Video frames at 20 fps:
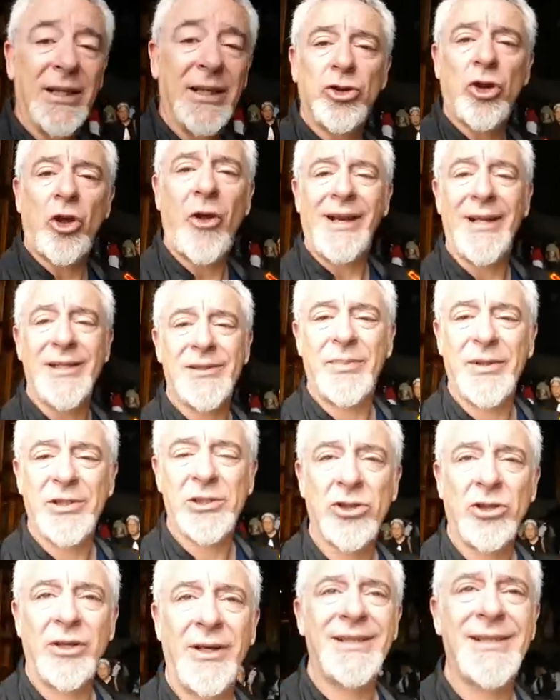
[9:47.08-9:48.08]
que todas las
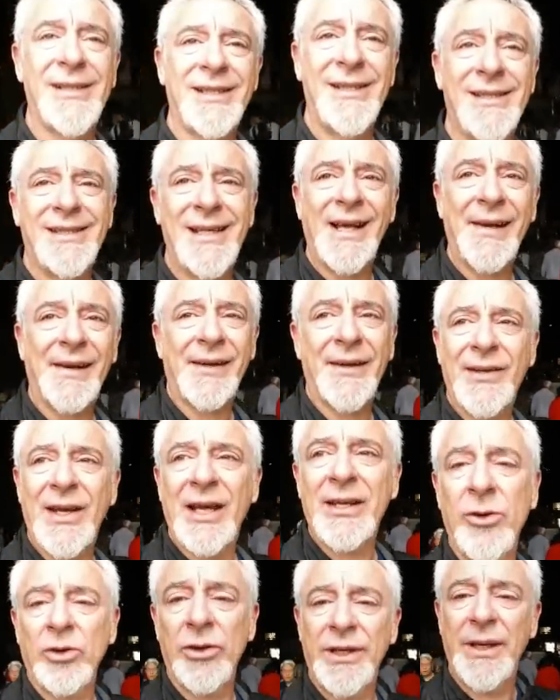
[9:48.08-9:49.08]
personas que están
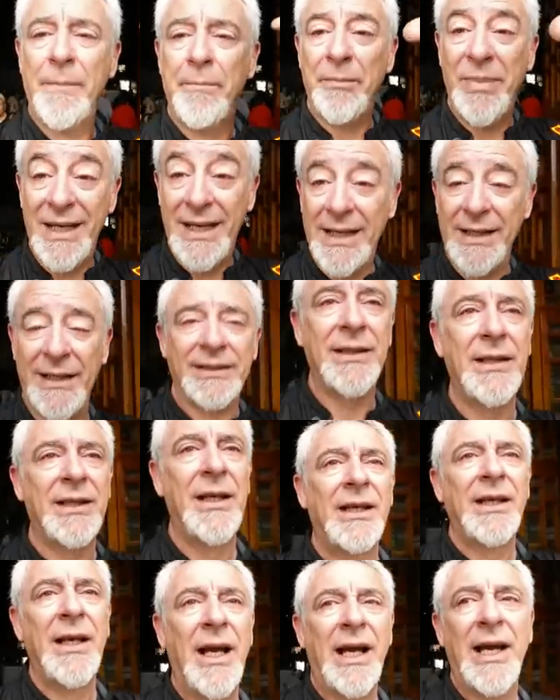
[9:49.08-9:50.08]
rezando y envían
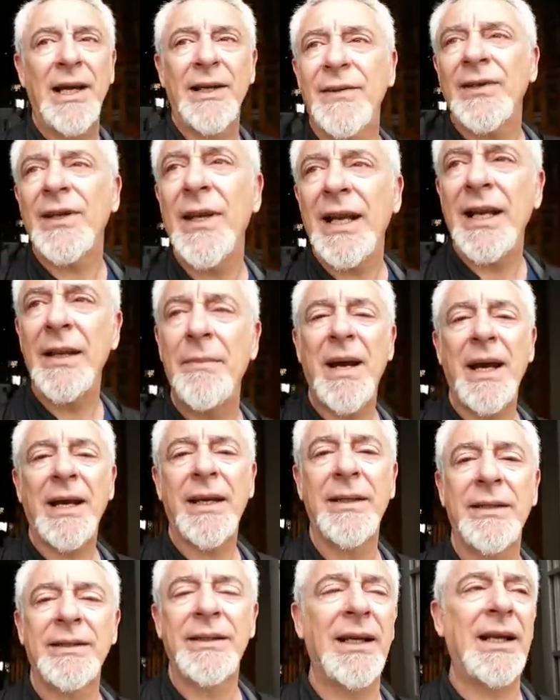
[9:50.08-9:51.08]
hacia la
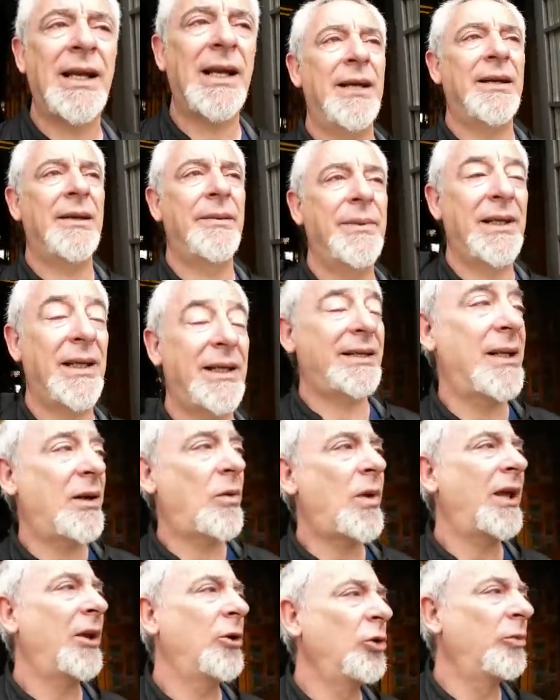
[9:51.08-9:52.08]
imagen de la Virgen
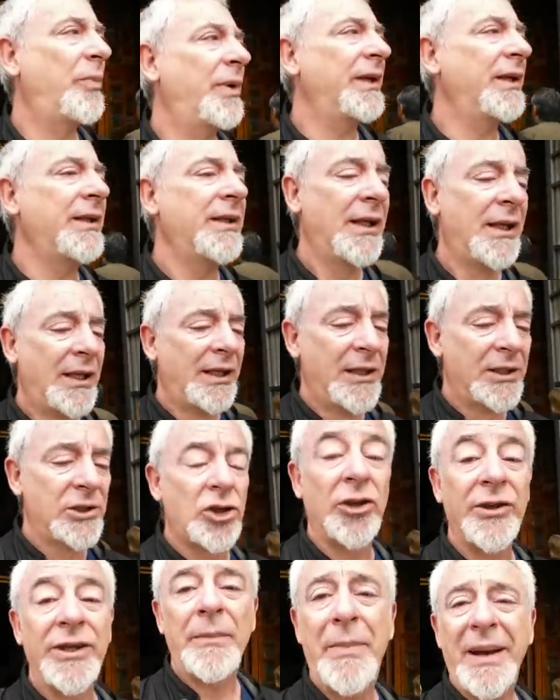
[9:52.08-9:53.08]
de Guadalupe,
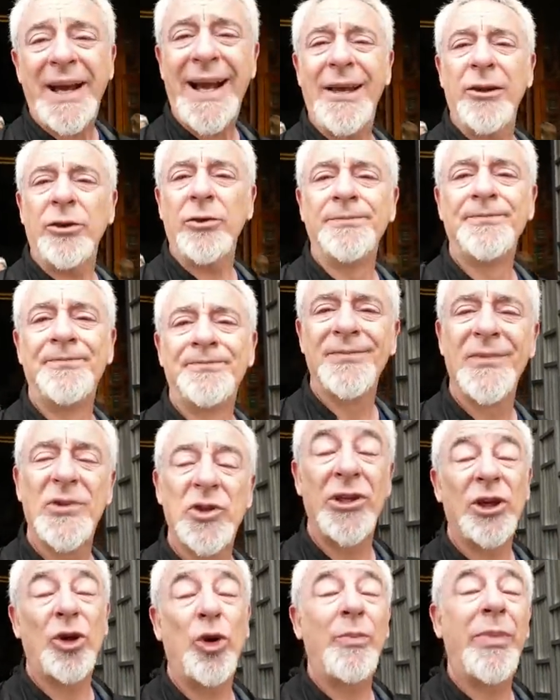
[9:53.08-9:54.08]
son de pecado,
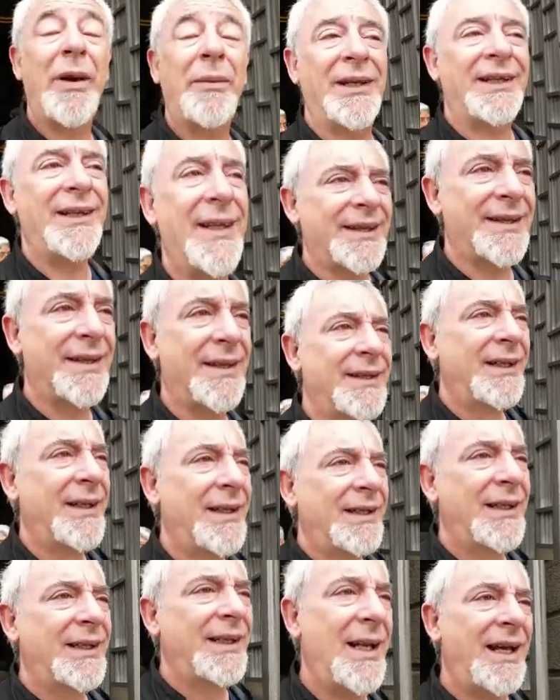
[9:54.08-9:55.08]
son de culpabilidad.
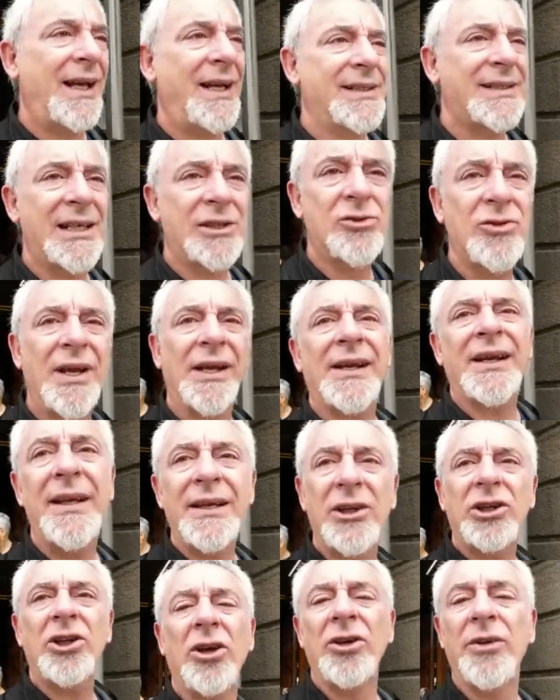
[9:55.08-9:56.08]
Esta es una
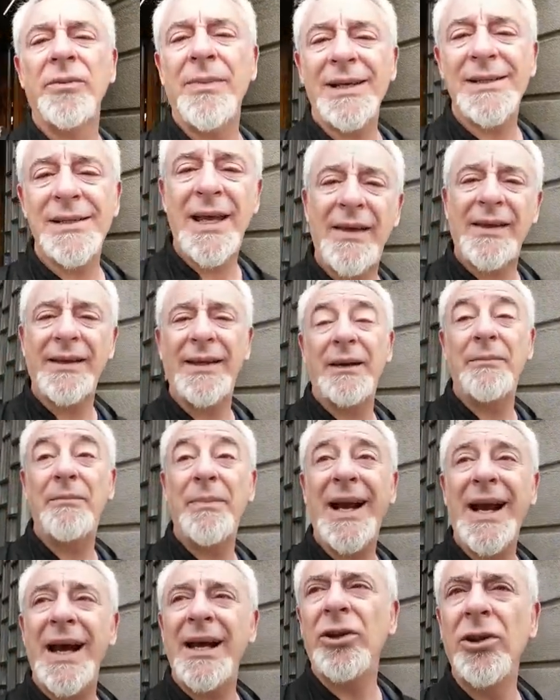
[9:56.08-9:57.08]
religión basada en el
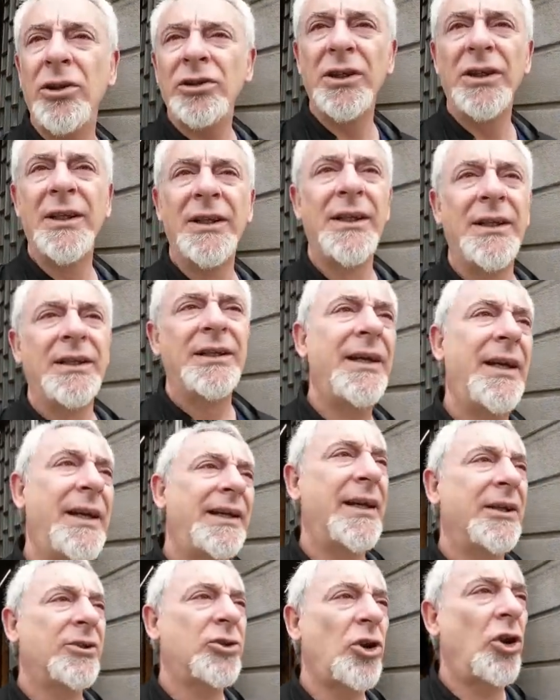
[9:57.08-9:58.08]
pecado,
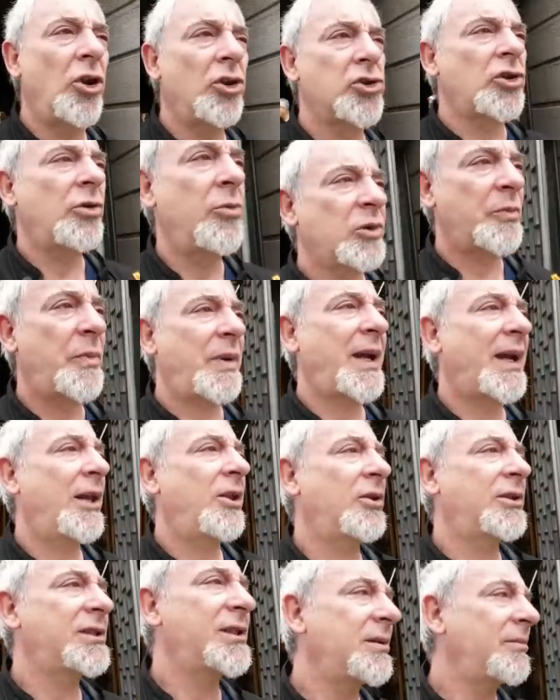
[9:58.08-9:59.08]
en que todos somos
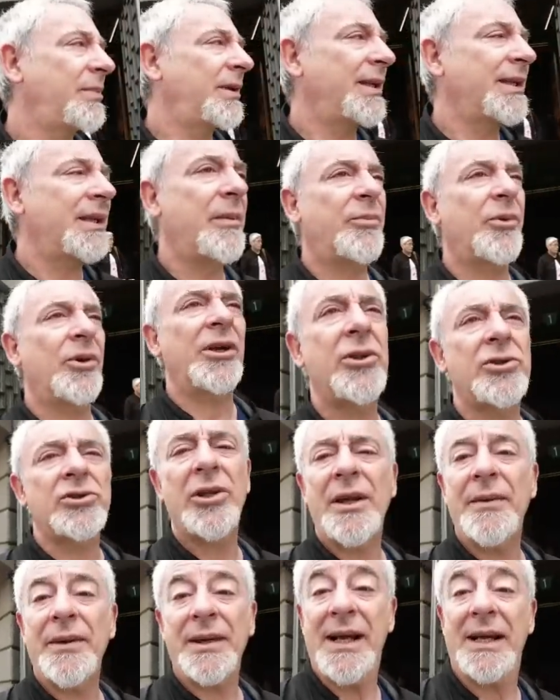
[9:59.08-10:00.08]
pecadores simplemente por el
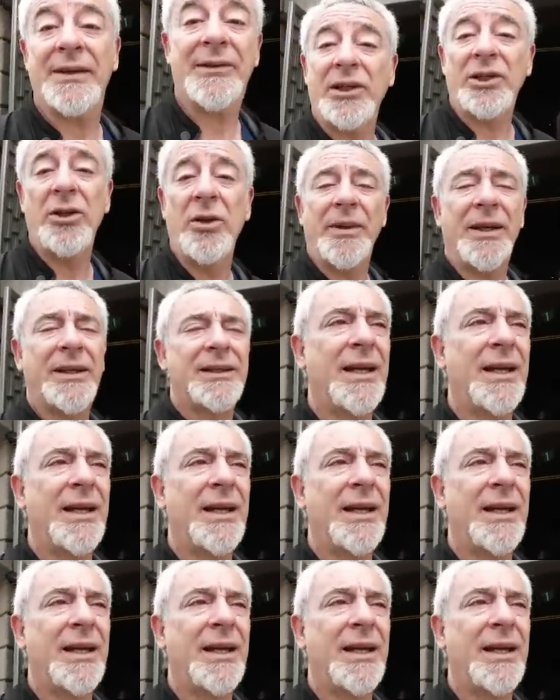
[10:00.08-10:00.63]
hecho de haber nacido